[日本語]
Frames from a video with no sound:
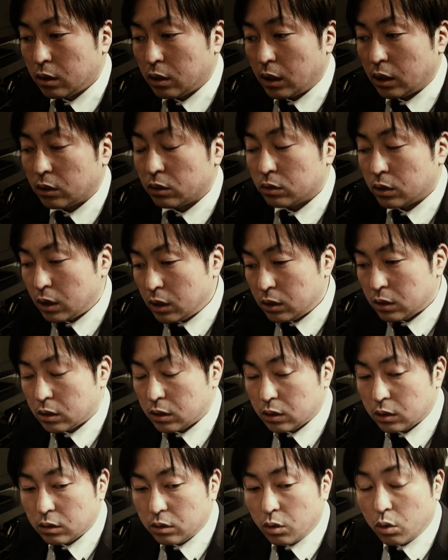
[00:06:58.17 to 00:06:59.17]
あのね
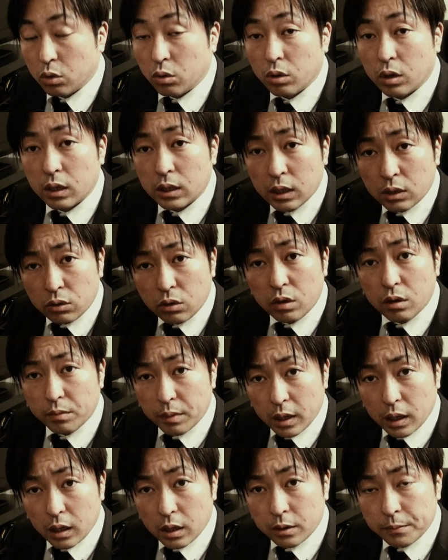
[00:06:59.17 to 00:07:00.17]
ここが例え
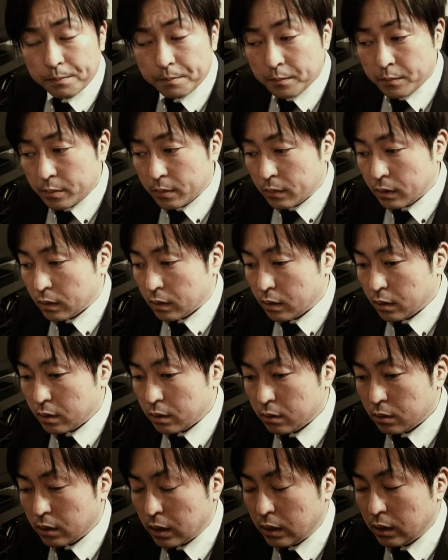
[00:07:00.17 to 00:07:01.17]
ば
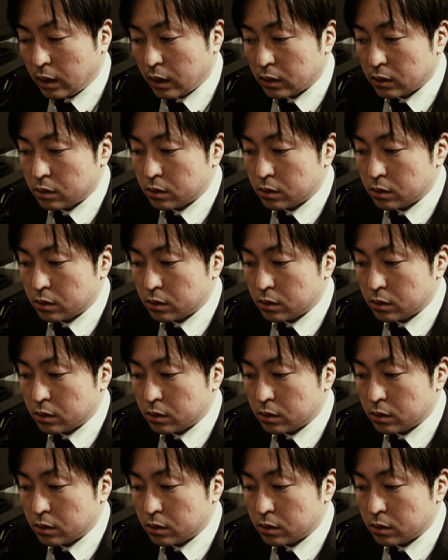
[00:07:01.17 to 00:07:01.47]
なんか